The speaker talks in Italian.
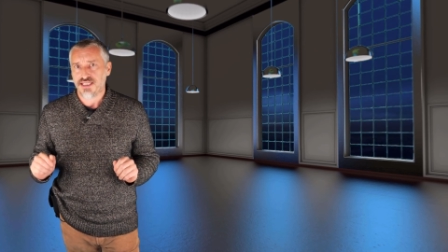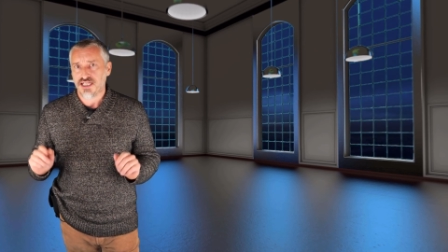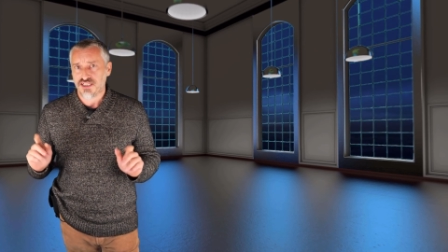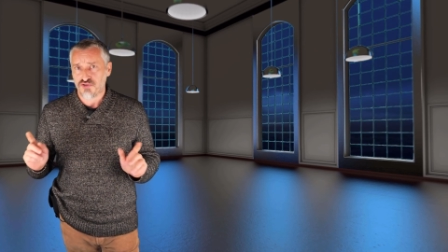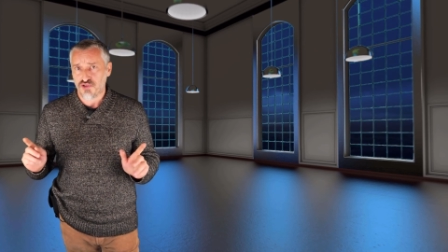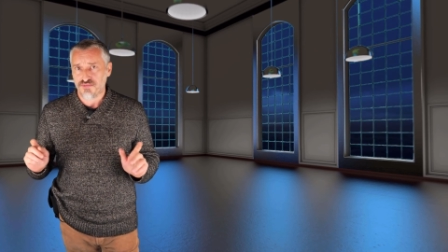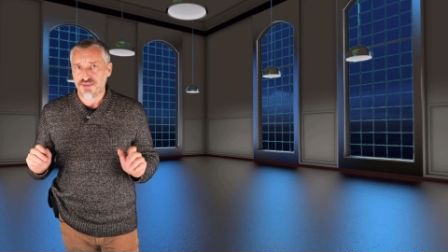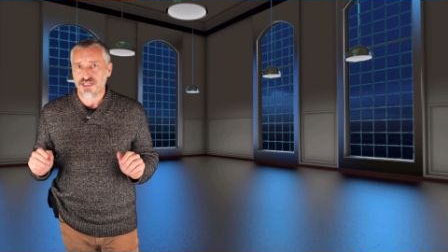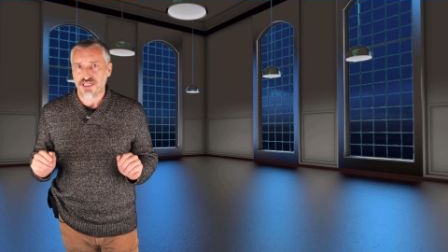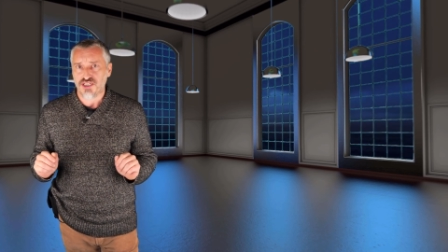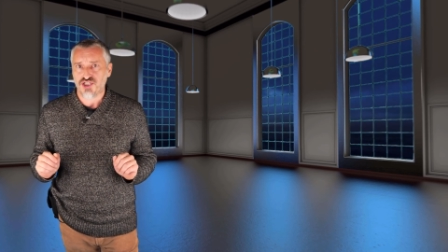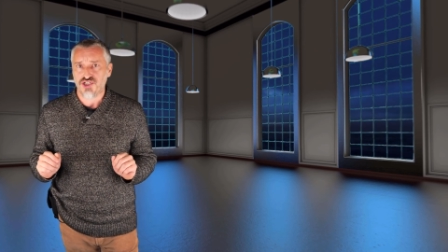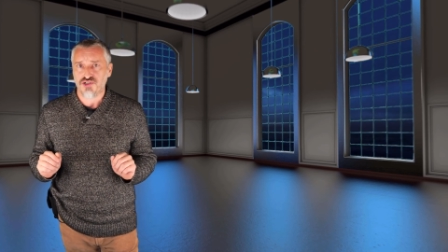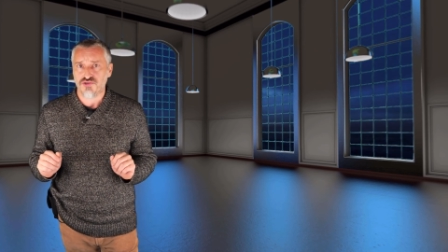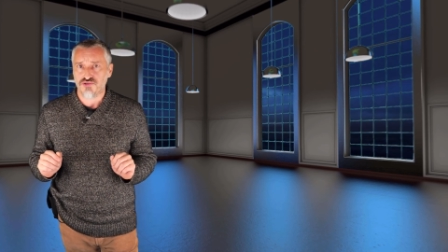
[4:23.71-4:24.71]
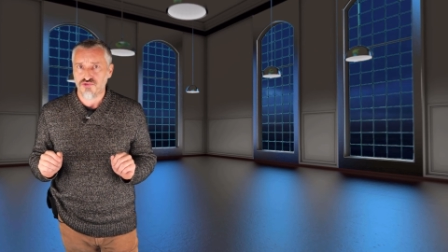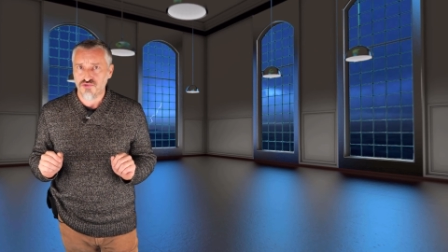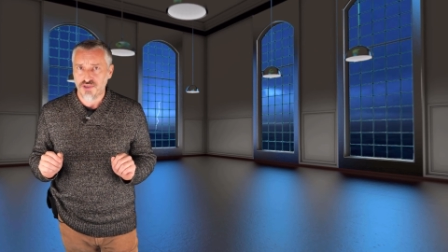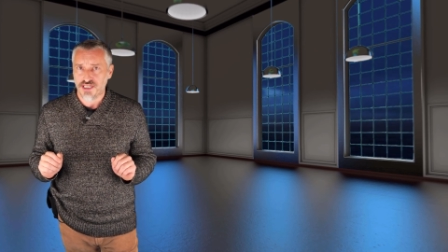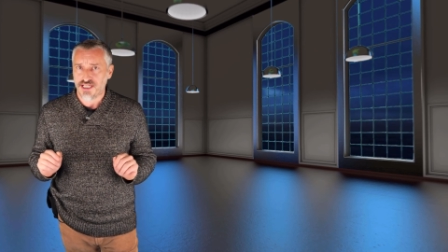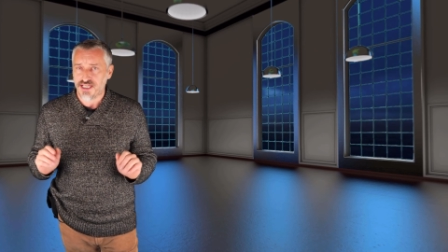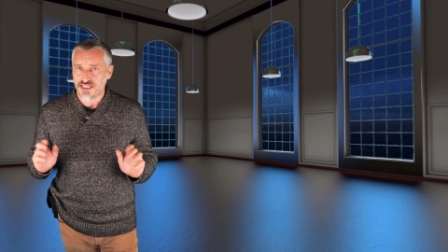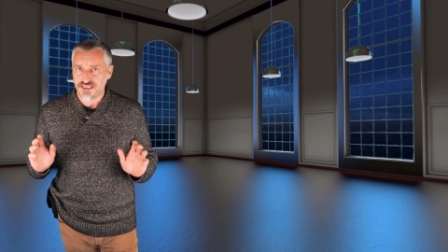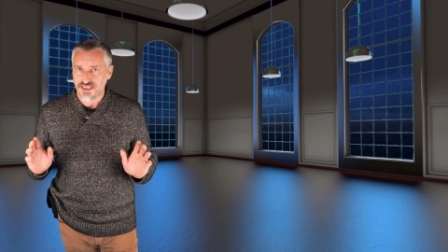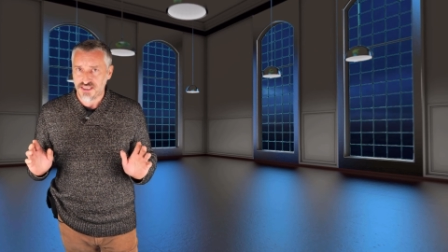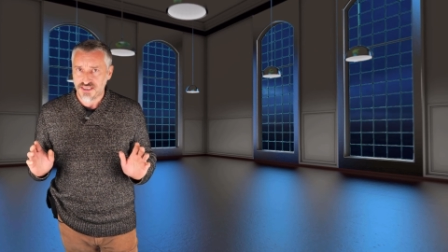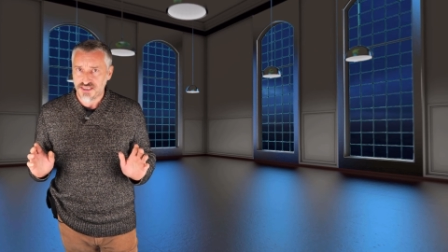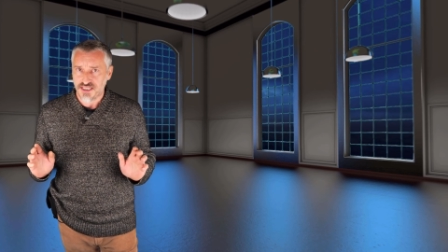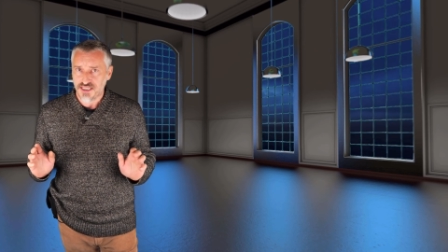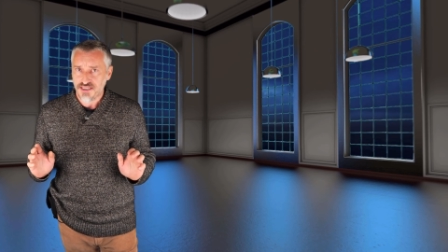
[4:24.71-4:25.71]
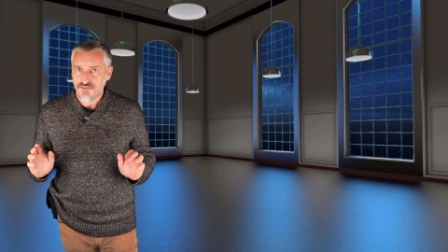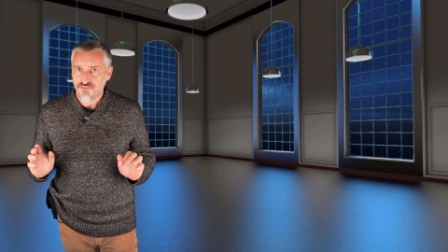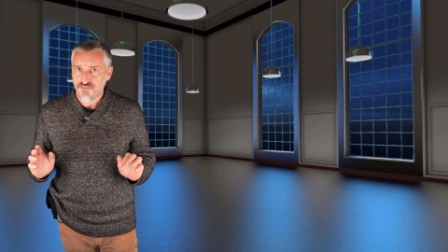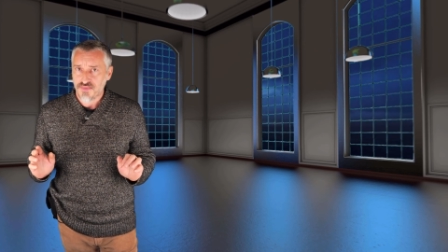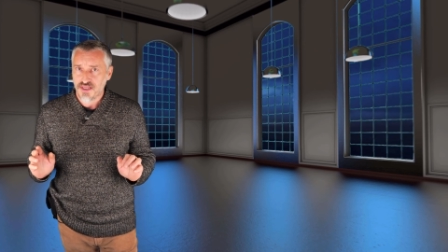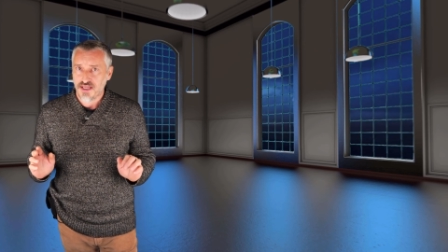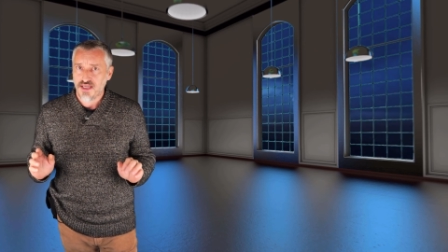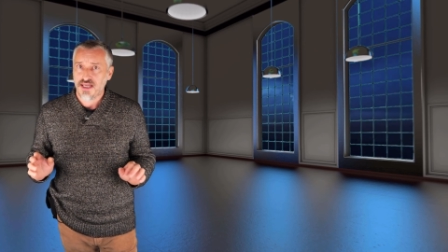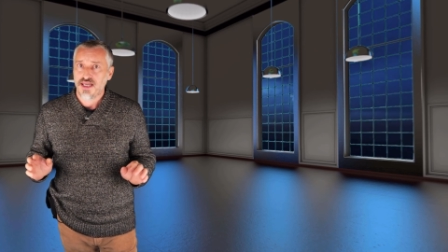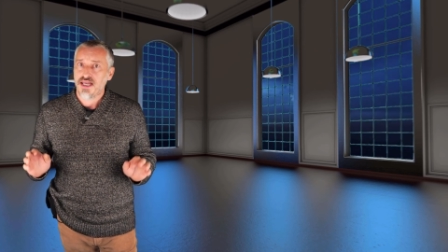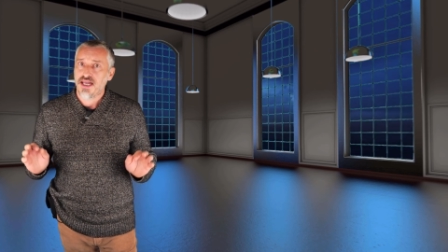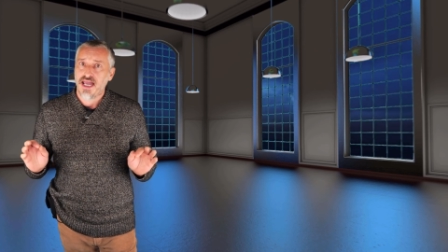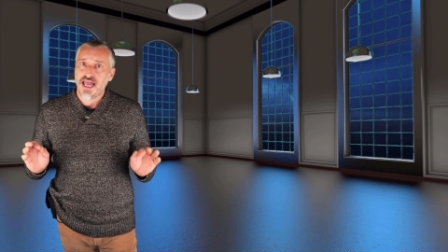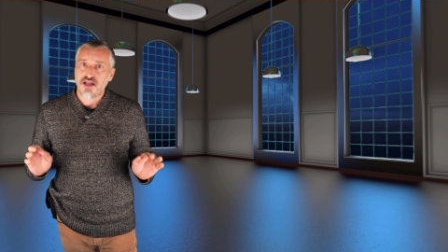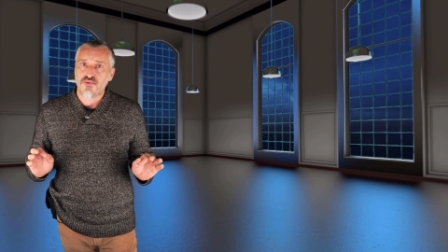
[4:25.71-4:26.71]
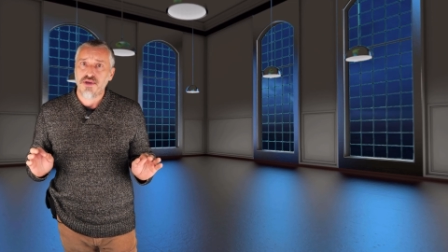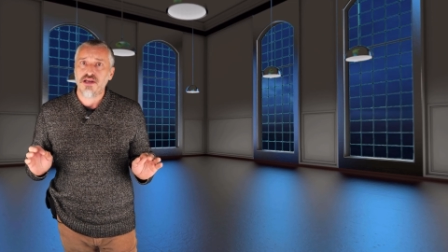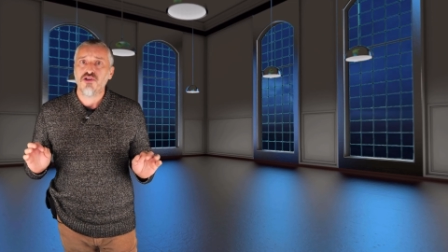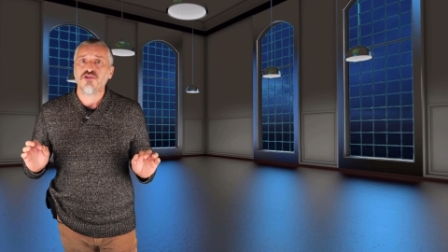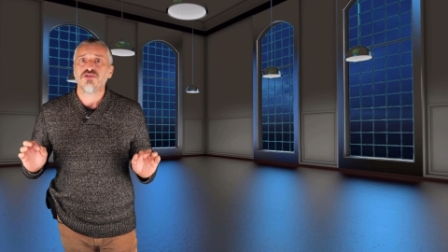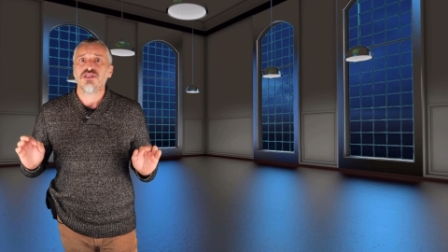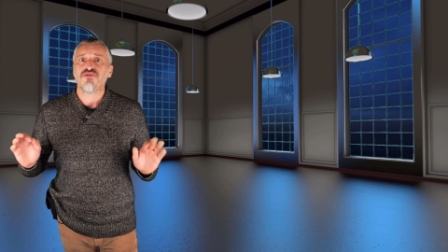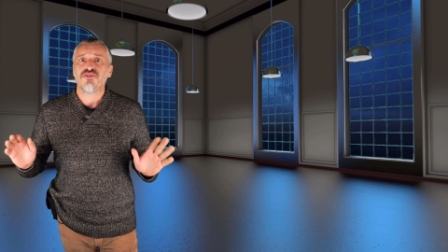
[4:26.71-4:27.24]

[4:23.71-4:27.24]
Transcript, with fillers: di assorbire CO2 che esiste eh, è quello